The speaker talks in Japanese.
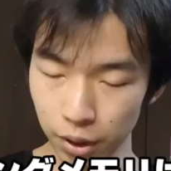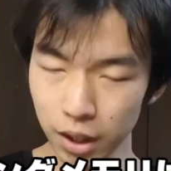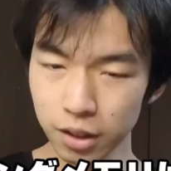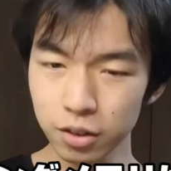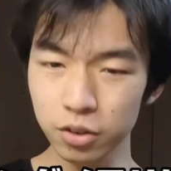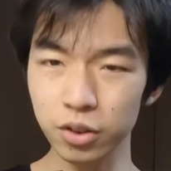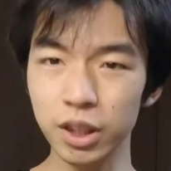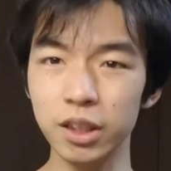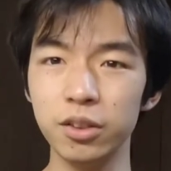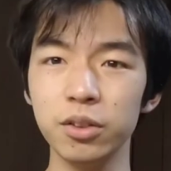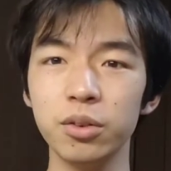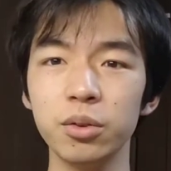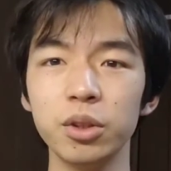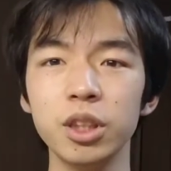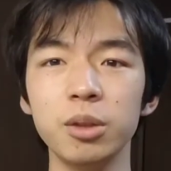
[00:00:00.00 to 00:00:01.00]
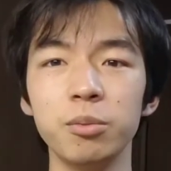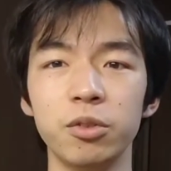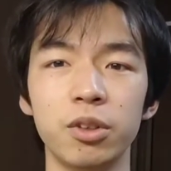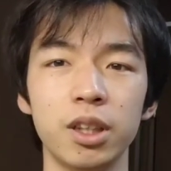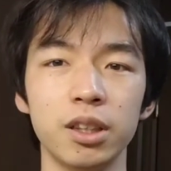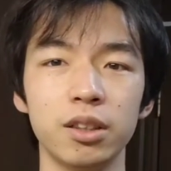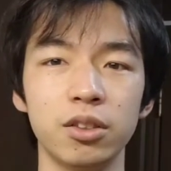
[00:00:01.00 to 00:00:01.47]
ファングと
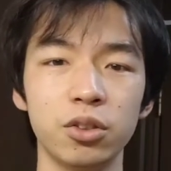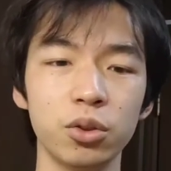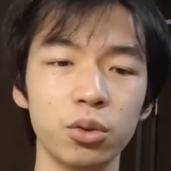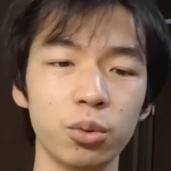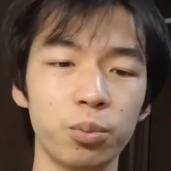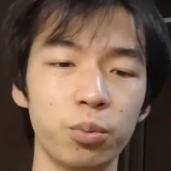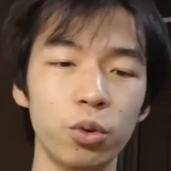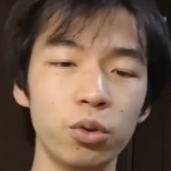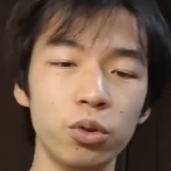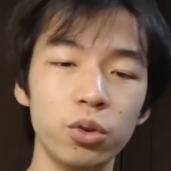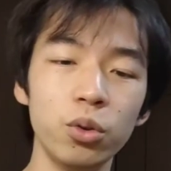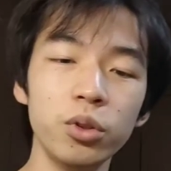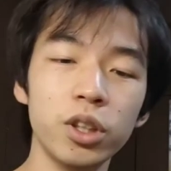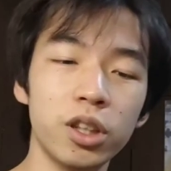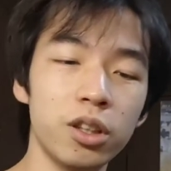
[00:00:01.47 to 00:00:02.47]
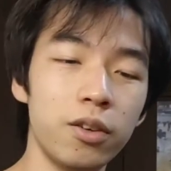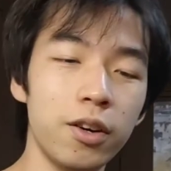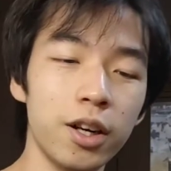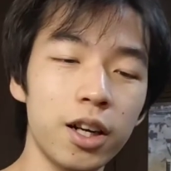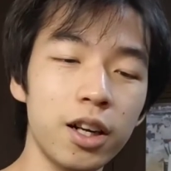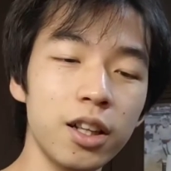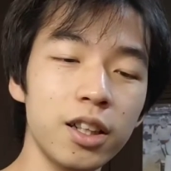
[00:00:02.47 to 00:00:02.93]
エクストリームは、ちょっと僕どうなるか
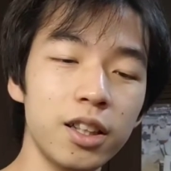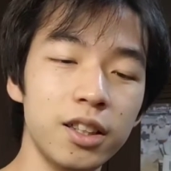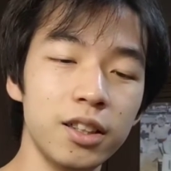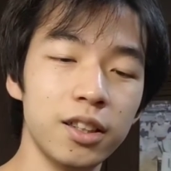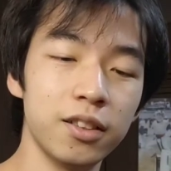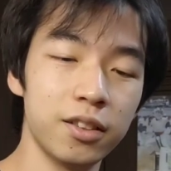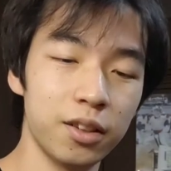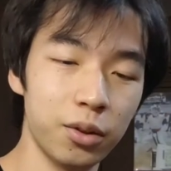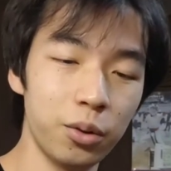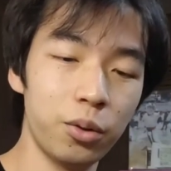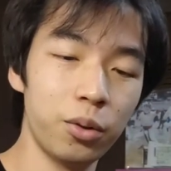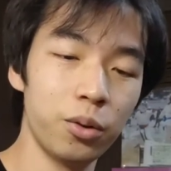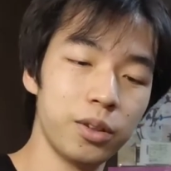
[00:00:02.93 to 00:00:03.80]
わからないんですけど、